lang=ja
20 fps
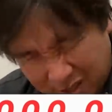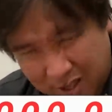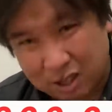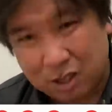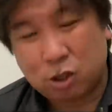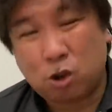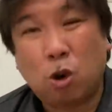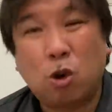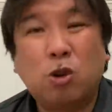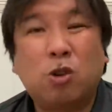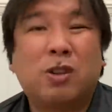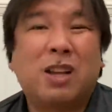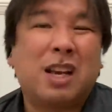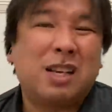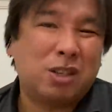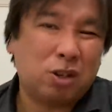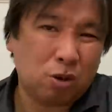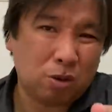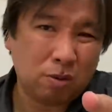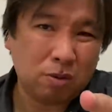そういうの大
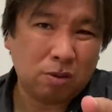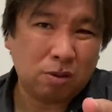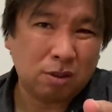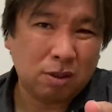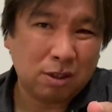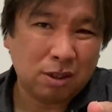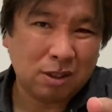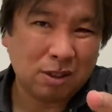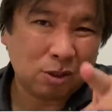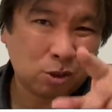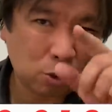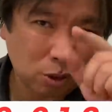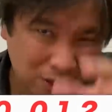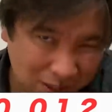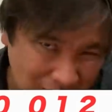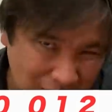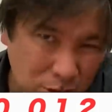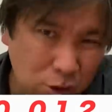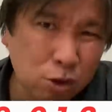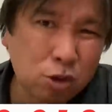事よ。それ
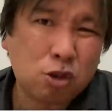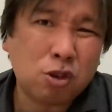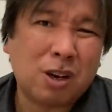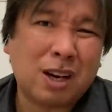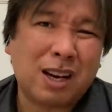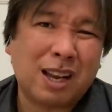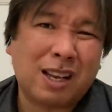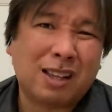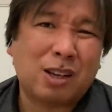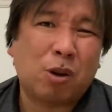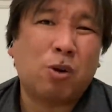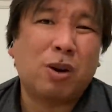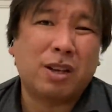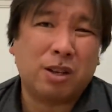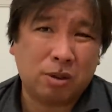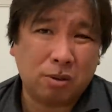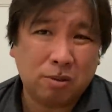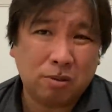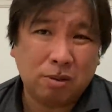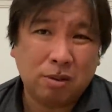シーズン中からやった方がいい
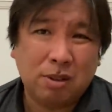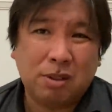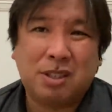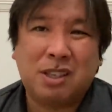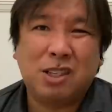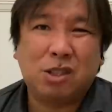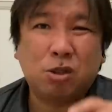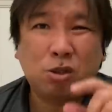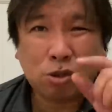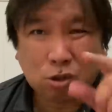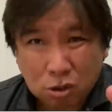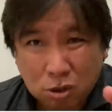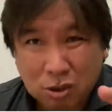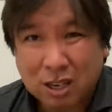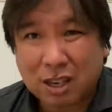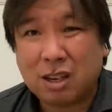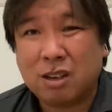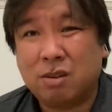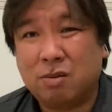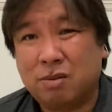よ。シーズン中か
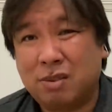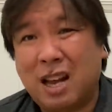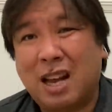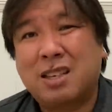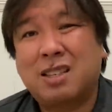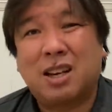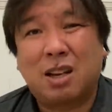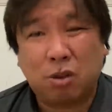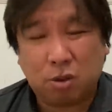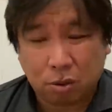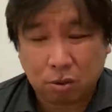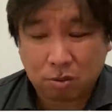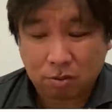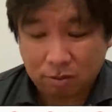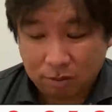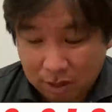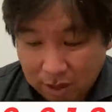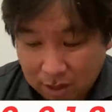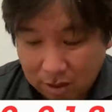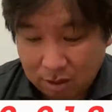ら大事なのよ。
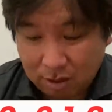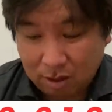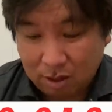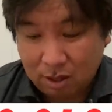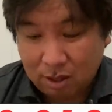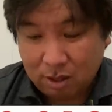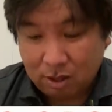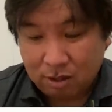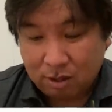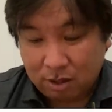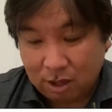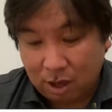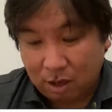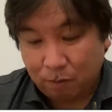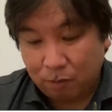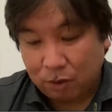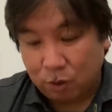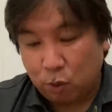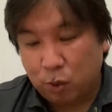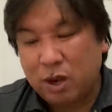ね。で、
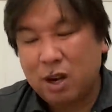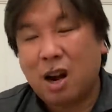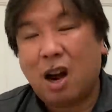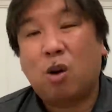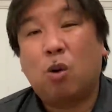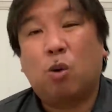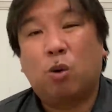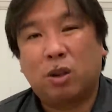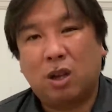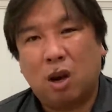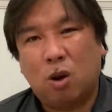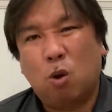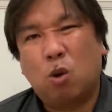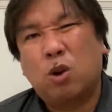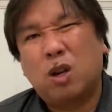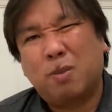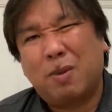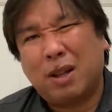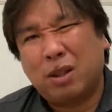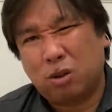ウィーラーここで
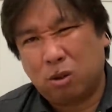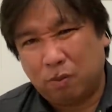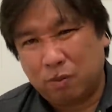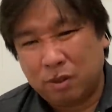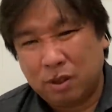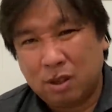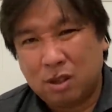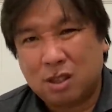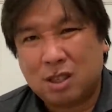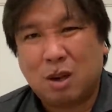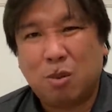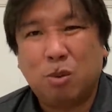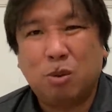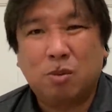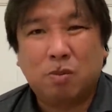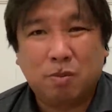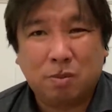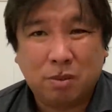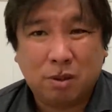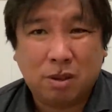送りバント。しかも、
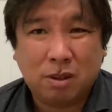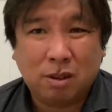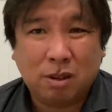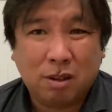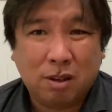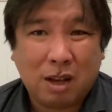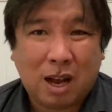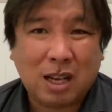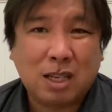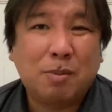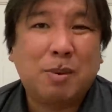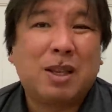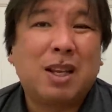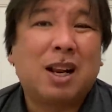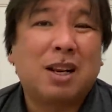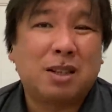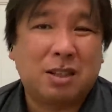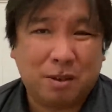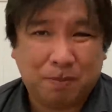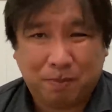初めて
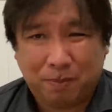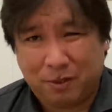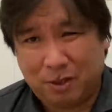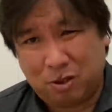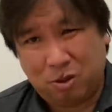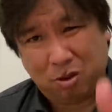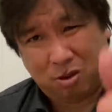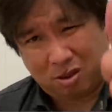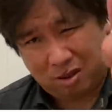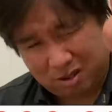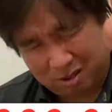らしい。グッド。